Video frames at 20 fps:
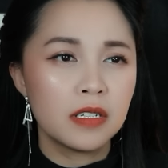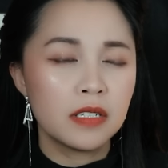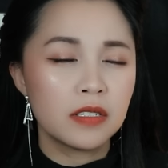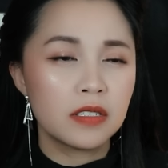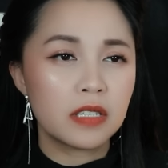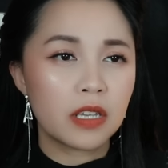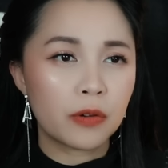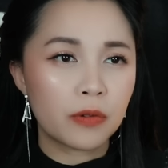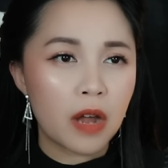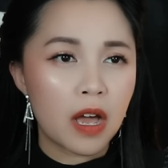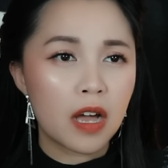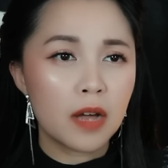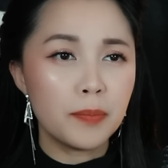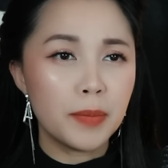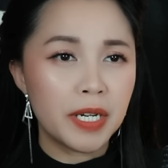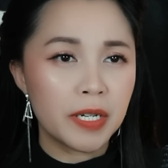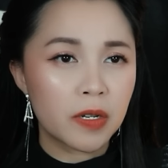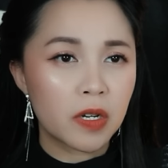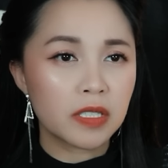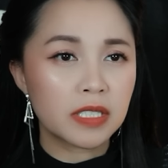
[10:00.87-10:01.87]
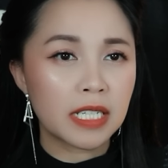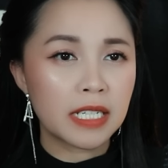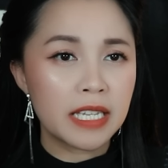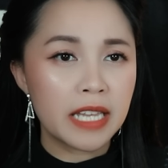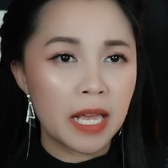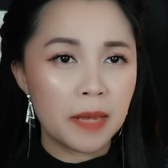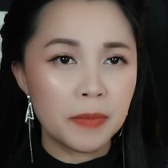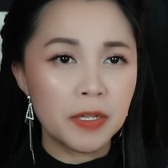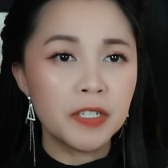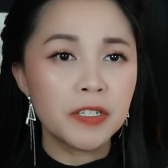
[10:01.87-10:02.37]
Sau đó mình có trách
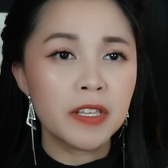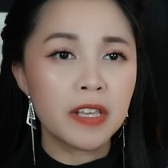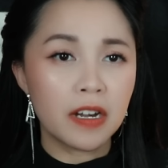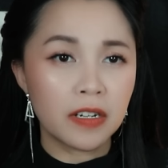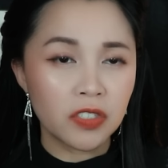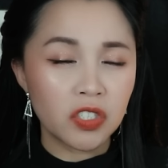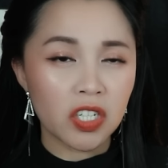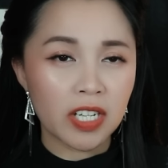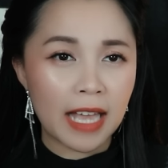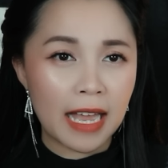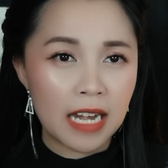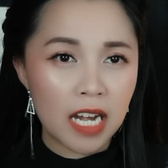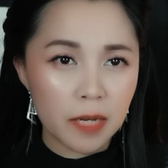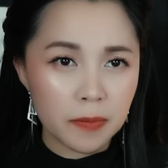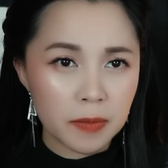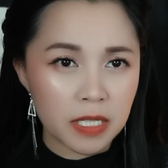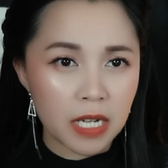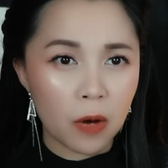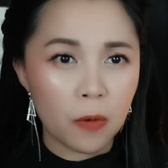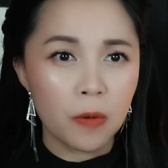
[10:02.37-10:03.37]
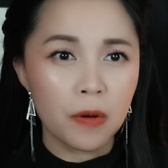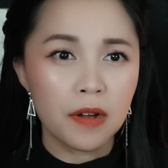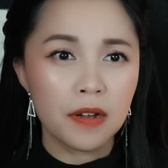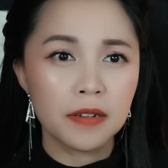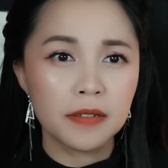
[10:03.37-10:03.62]
nhiệm hướng dẫn cho cả lớp sau.